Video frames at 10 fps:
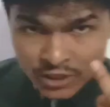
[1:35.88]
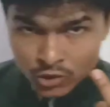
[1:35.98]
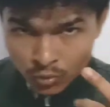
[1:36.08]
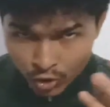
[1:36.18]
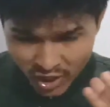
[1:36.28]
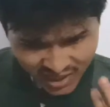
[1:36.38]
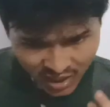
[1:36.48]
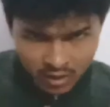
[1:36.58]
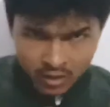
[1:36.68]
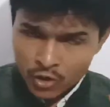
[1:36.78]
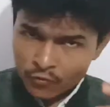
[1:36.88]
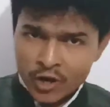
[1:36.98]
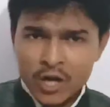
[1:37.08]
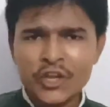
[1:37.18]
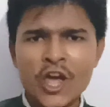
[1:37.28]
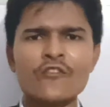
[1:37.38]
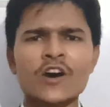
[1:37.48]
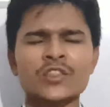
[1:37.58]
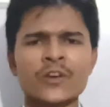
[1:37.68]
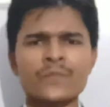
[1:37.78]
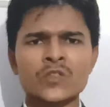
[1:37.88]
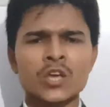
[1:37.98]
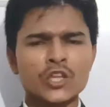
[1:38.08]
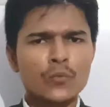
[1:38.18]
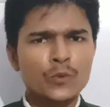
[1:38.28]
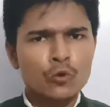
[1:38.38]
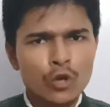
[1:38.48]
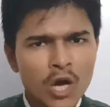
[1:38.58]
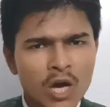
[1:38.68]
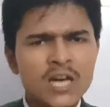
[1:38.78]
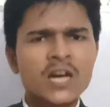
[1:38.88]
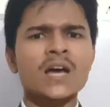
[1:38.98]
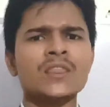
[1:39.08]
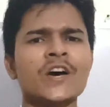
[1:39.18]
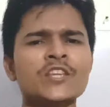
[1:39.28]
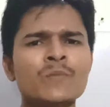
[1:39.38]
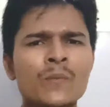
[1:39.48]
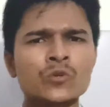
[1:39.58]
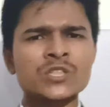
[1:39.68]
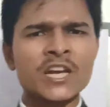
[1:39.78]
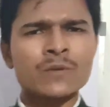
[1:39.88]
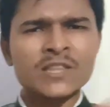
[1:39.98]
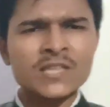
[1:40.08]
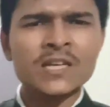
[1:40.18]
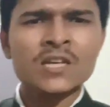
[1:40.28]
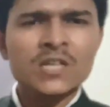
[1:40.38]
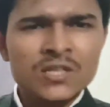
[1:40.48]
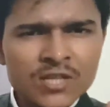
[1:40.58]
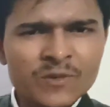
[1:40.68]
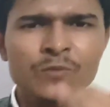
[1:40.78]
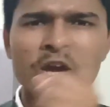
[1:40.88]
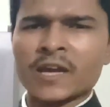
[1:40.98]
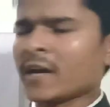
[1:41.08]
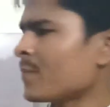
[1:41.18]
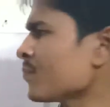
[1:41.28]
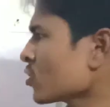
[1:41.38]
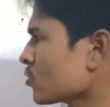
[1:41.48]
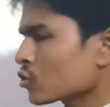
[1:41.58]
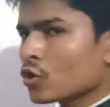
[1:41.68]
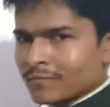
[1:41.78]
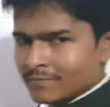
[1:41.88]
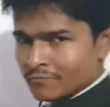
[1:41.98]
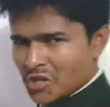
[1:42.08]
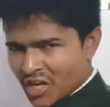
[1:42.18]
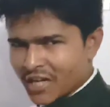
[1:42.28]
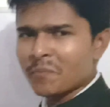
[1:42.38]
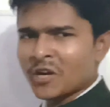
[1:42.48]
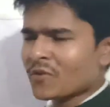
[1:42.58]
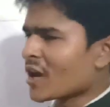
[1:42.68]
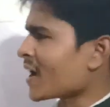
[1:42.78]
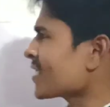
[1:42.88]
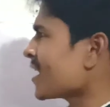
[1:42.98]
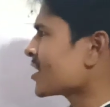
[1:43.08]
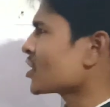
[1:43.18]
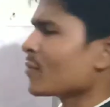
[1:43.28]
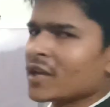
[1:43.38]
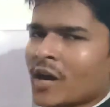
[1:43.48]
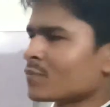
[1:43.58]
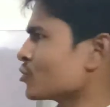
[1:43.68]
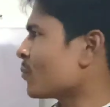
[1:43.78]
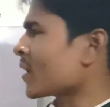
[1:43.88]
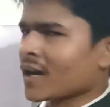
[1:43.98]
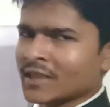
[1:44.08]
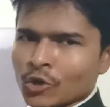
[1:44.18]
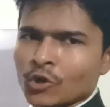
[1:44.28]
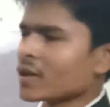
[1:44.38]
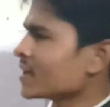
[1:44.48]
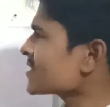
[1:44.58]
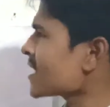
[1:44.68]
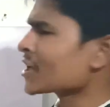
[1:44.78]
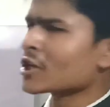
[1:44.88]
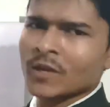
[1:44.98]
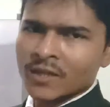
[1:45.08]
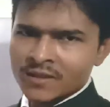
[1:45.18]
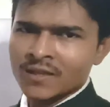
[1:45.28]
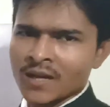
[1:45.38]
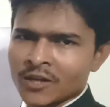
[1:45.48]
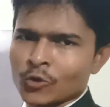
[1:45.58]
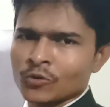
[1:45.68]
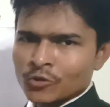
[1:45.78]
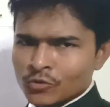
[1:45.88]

ही हो रहा है ना अरे वाह क्या बात है एकदम बिल्कुल अलग अंदाज में आपको सारी बातें समझ में आएगा तो एक कमेंट भी आया था कि भाई आप जो पढ़ाते हो स्टार्टिंग में लिख दिया करो